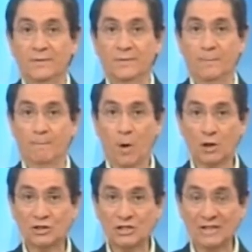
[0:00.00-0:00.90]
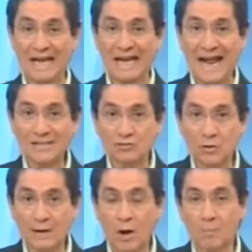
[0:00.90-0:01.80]
de porte
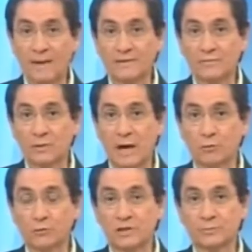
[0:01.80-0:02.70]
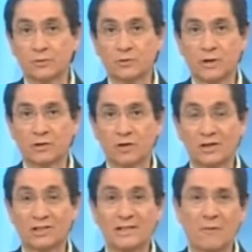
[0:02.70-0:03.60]
internacional para divulgar o turismo do Rio Grande do
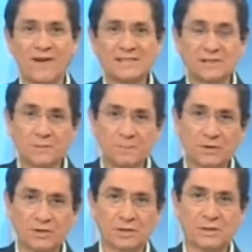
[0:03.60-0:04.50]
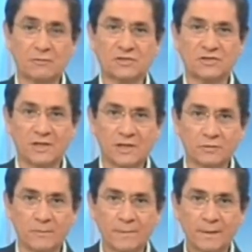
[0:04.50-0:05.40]
Norte, que não vai se repetir tão cedo,